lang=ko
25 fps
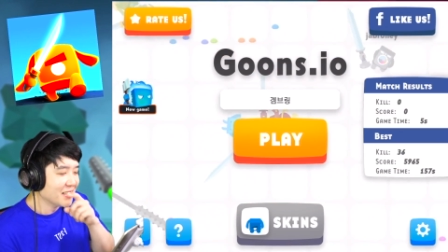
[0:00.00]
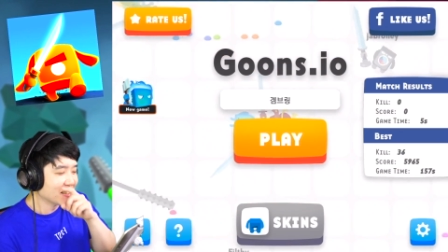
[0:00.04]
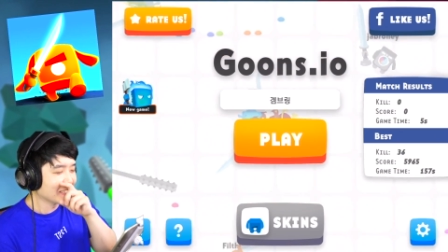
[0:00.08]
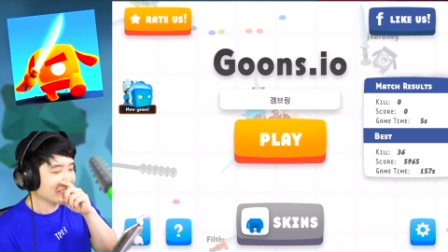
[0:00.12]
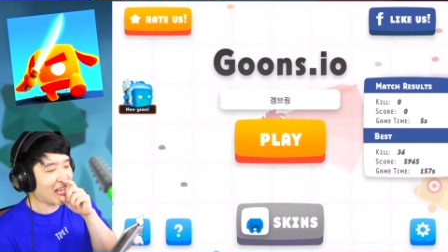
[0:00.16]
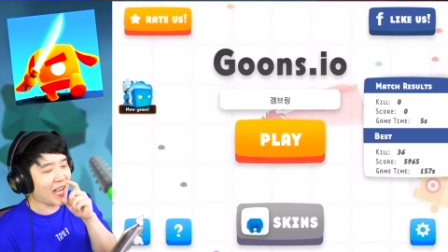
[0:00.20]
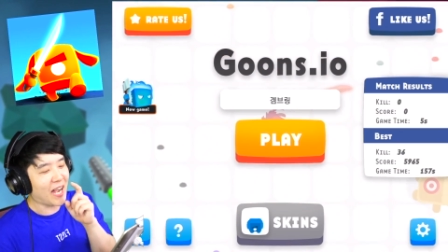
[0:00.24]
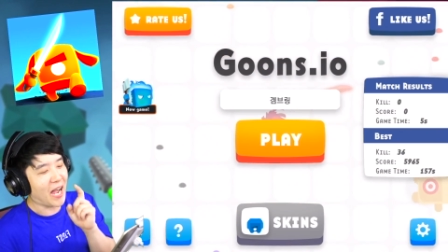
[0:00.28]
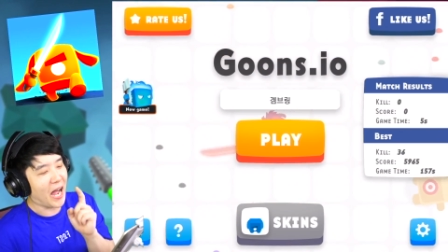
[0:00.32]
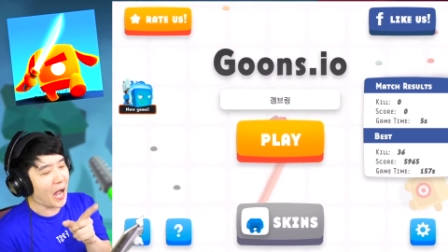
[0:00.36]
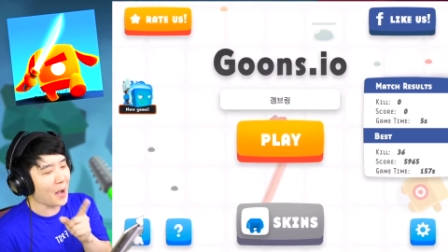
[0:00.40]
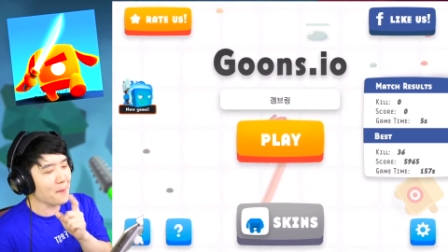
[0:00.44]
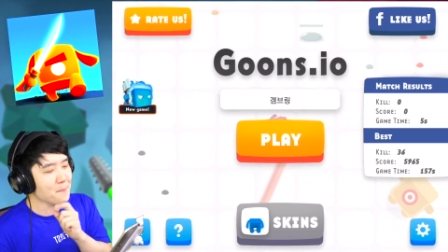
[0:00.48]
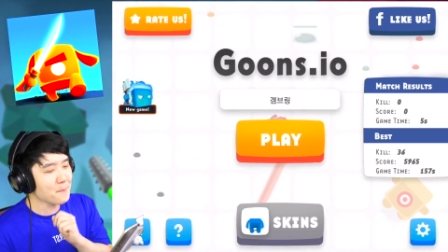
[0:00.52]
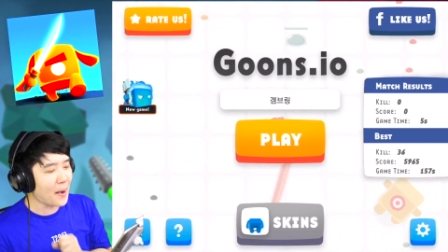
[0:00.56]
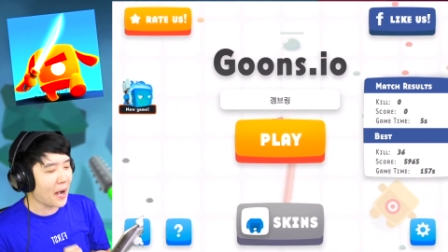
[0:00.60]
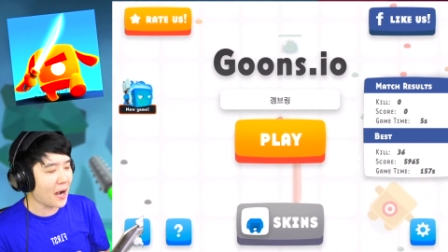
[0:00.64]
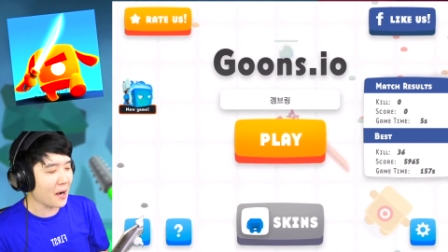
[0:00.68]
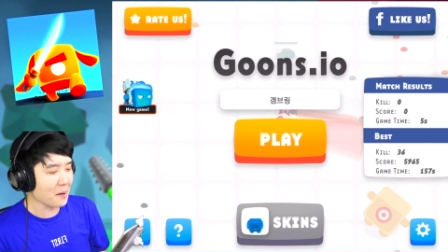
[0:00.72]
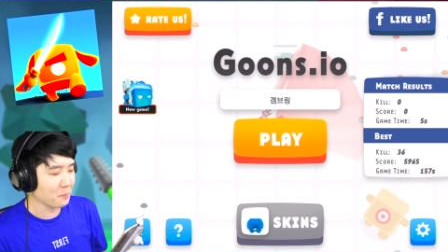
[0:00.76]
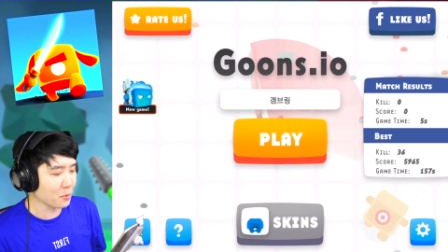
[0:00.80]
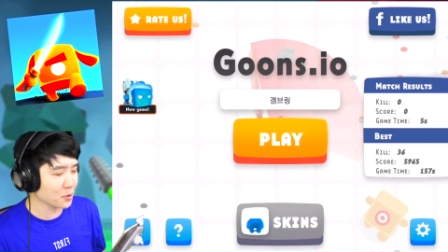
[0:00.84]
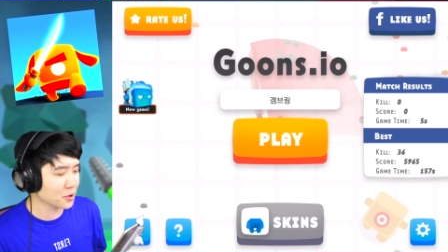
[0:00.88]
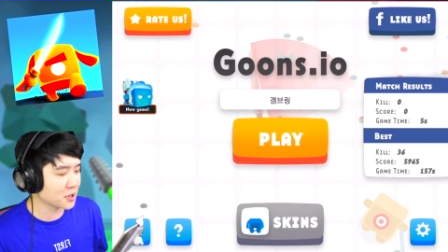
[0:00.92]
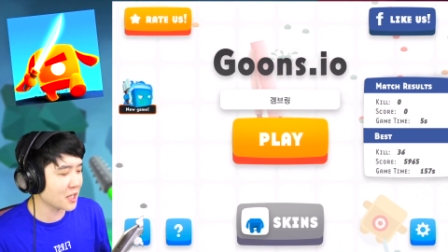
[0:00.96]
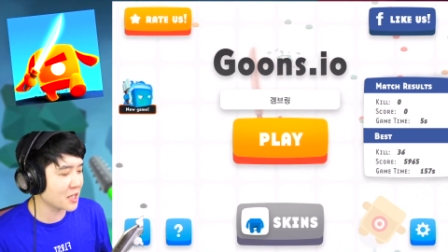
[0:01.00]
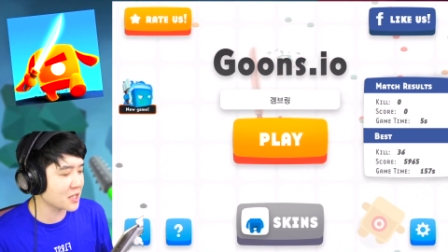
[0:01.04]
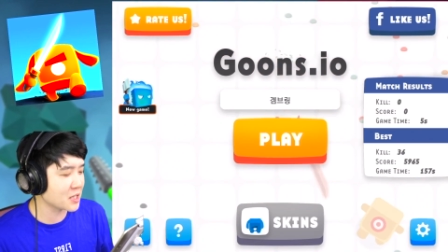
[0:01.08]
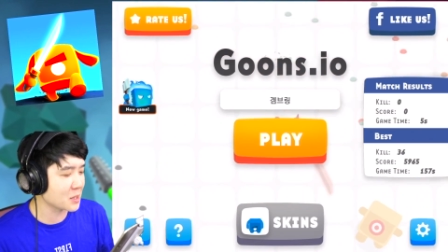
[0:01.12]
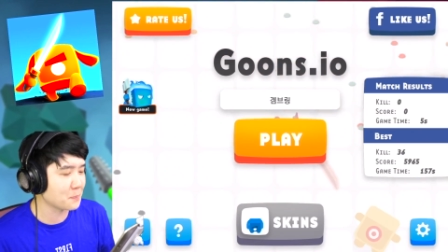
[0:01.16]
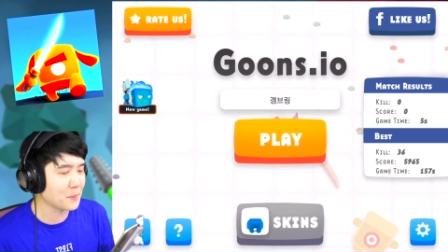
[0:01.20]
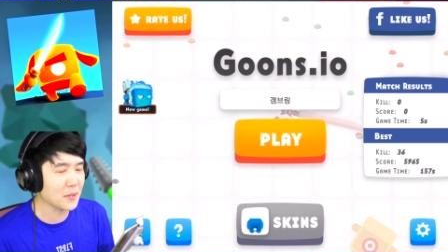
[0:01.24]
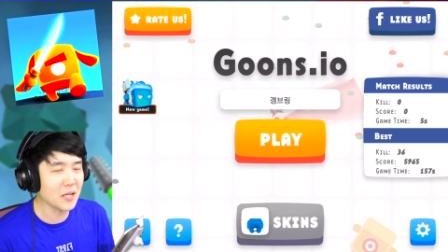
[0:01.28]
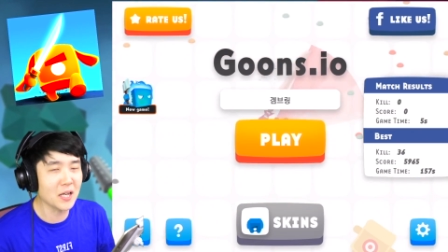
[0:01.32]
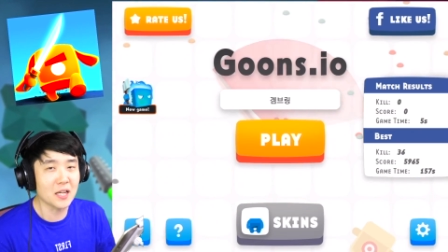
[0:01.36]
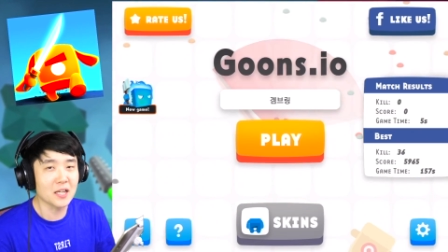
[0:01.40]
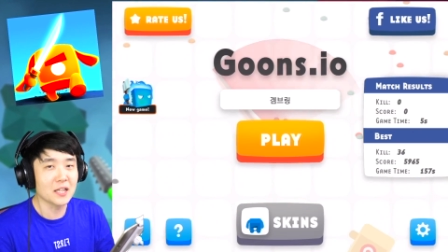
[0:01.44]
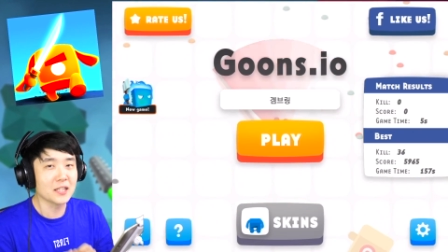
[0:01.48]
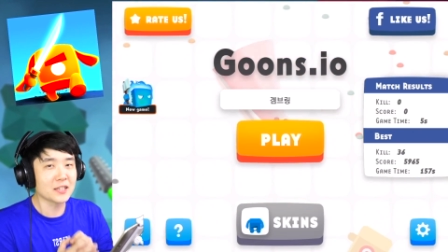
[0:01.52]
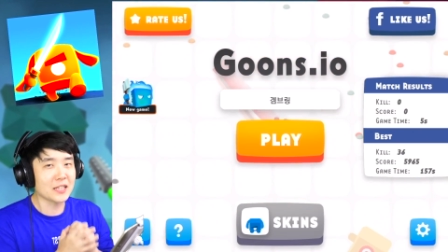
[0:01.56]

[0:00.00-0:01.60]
자, 한방 보시다시피